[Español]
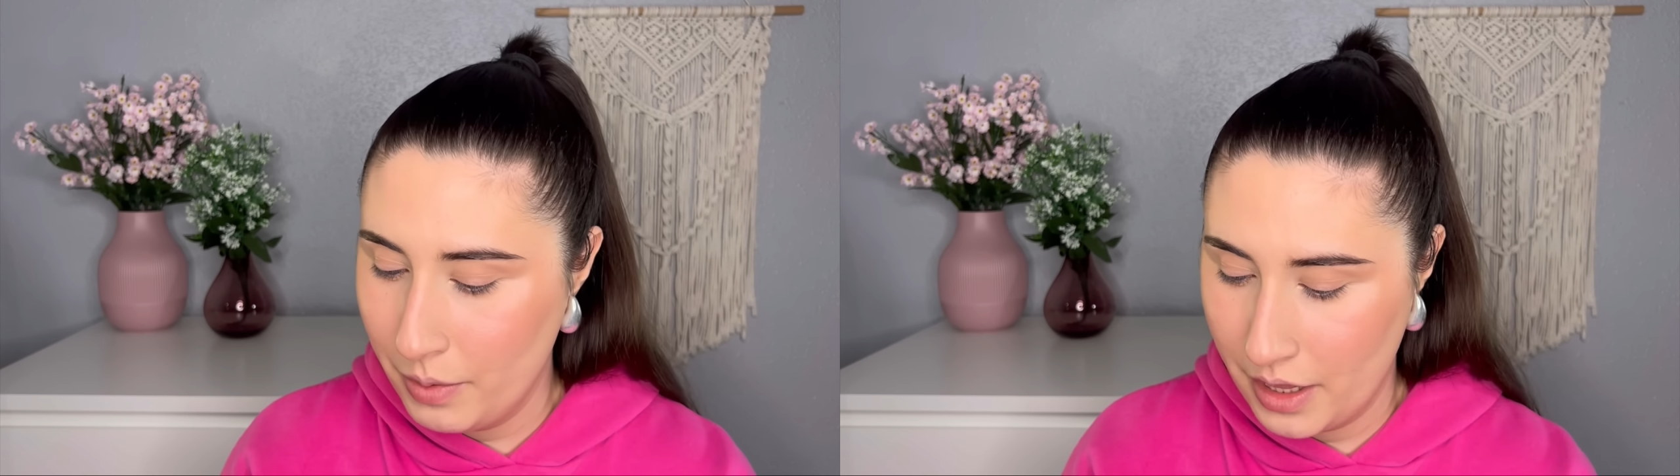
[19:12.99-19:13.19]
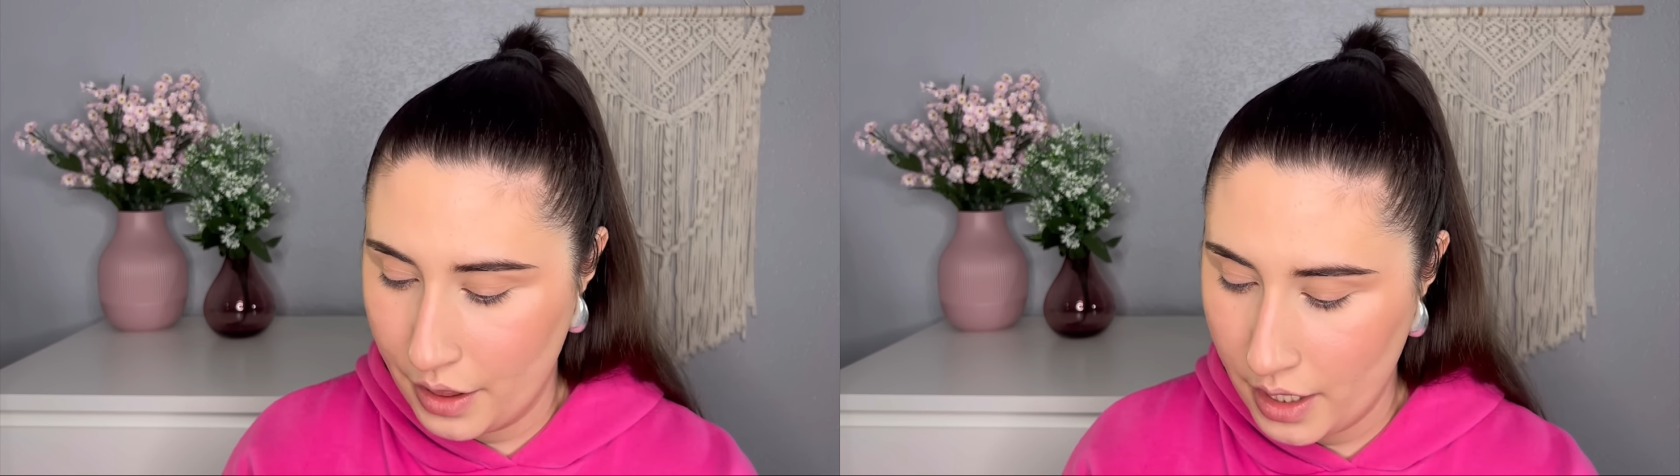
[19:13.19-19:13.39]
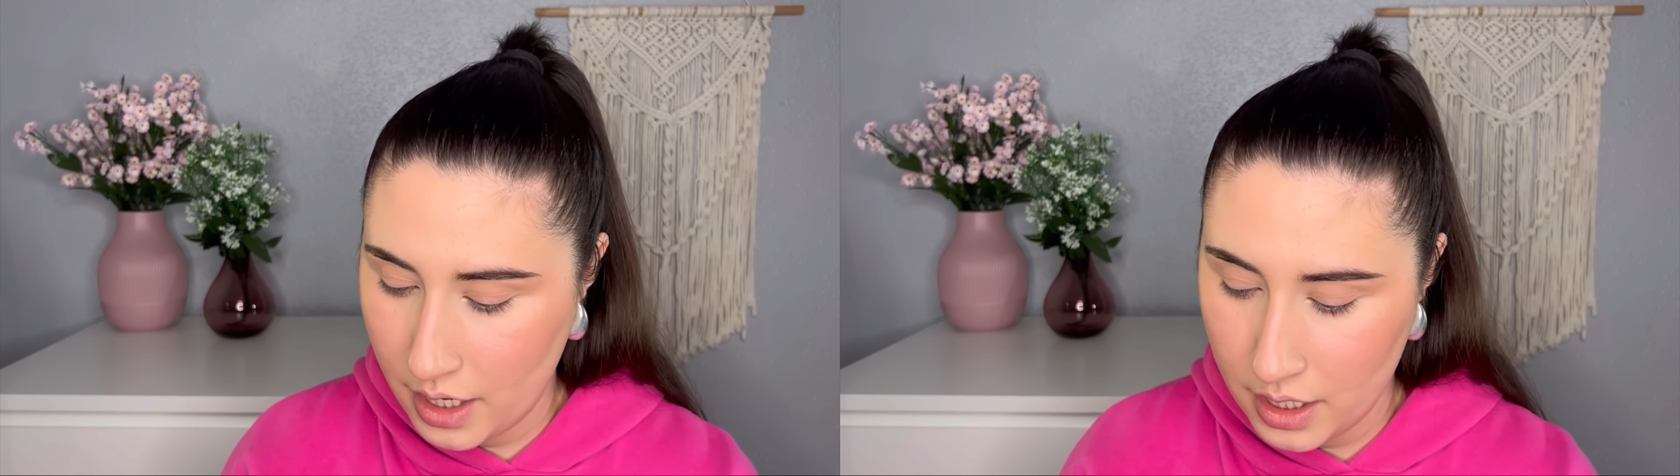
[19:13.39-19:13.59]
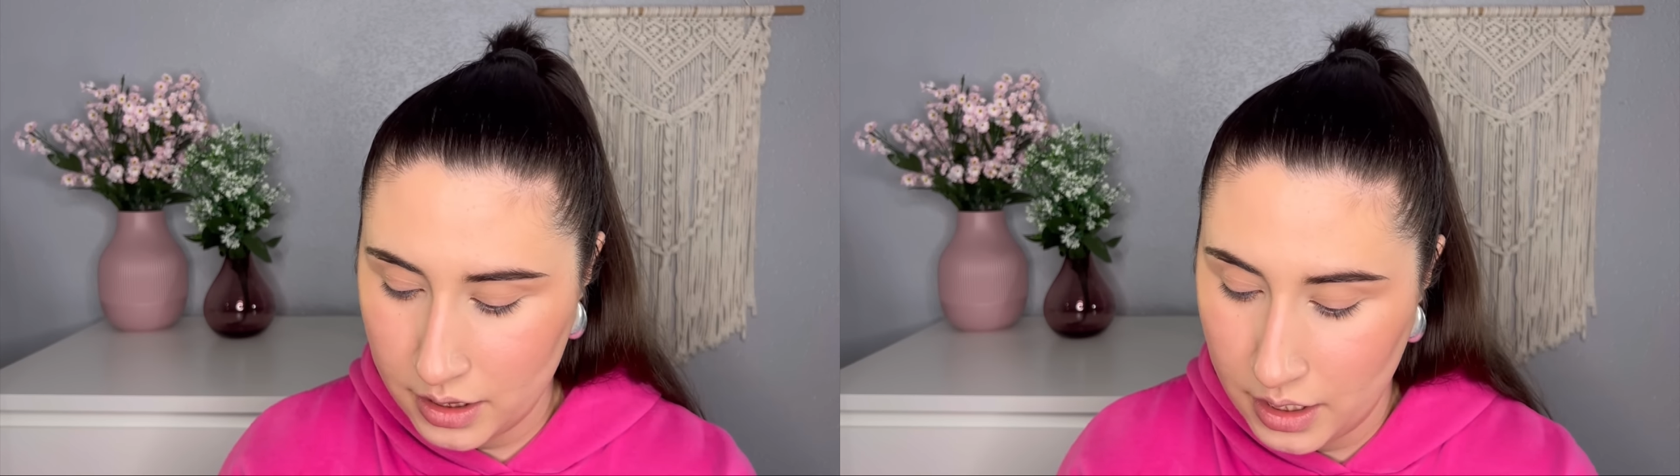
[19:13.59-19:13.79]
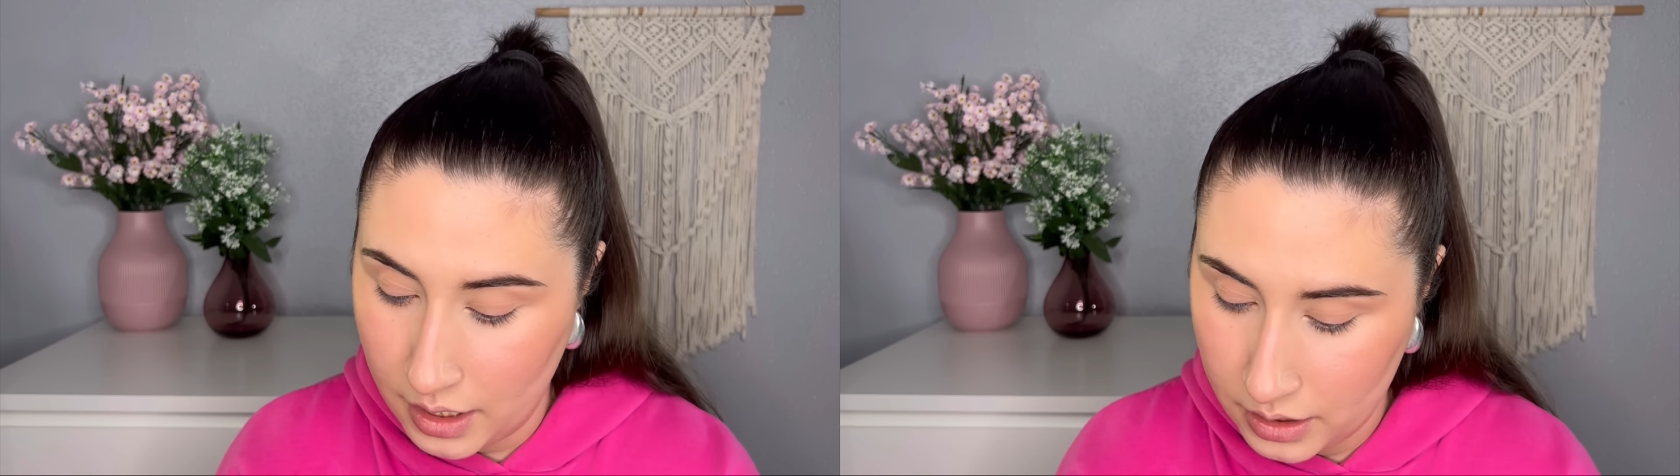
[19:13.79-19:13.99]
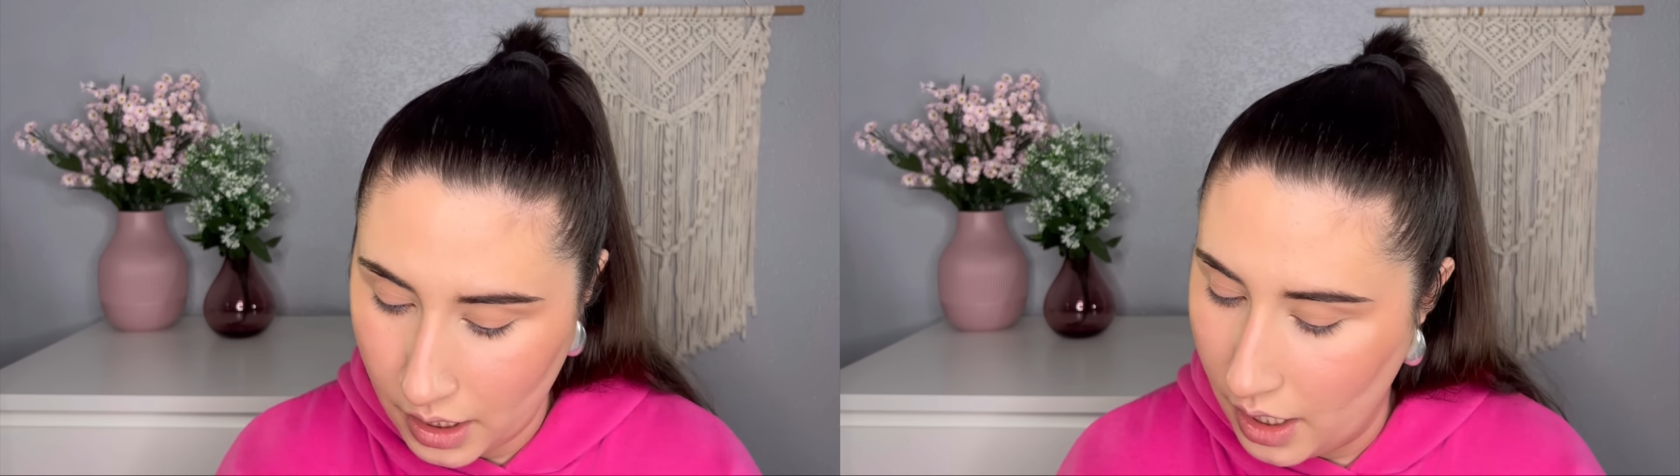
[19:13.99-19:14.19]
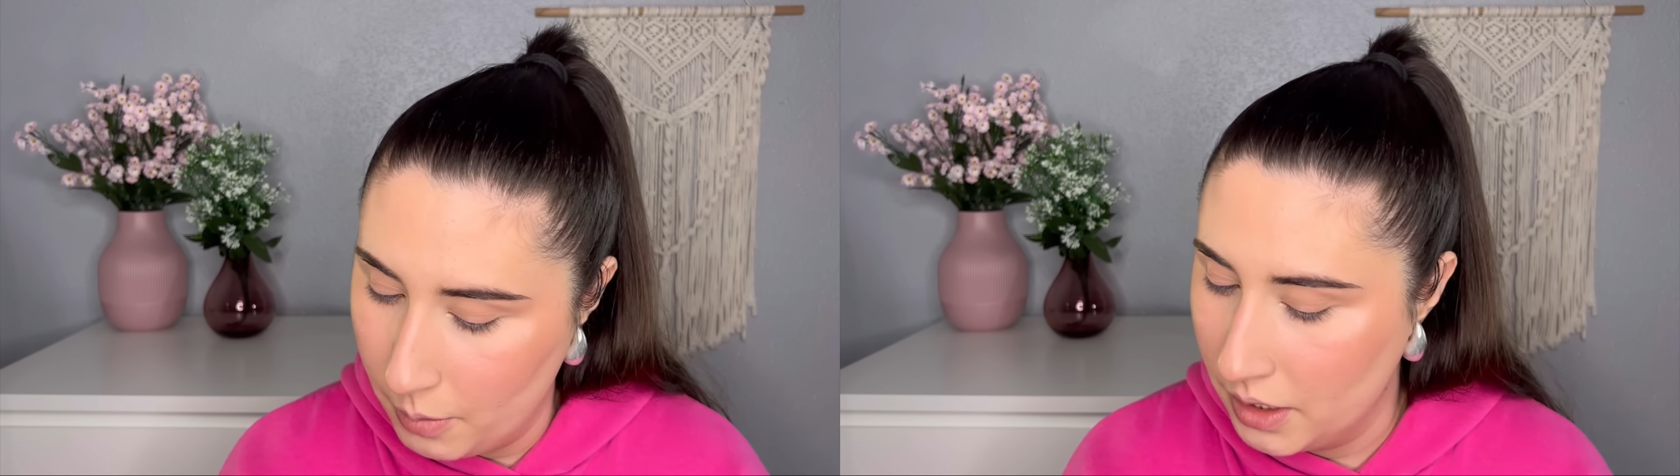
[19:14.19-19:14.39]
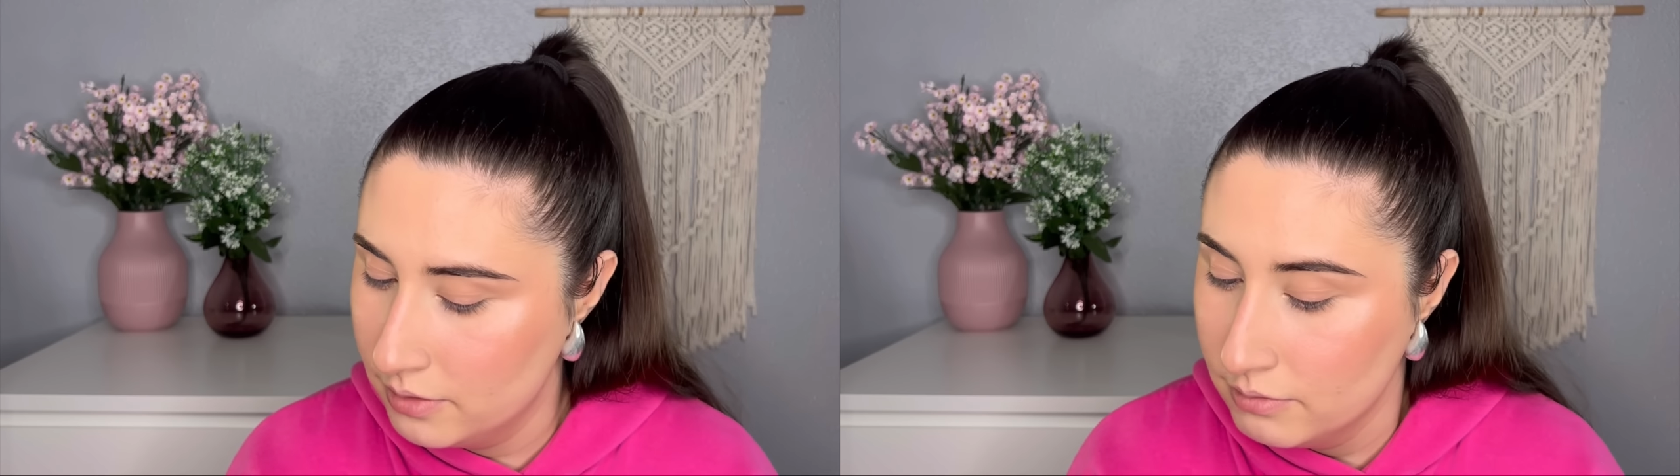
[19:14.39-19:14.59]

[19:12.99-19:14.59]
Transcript: de cejas de alta gama.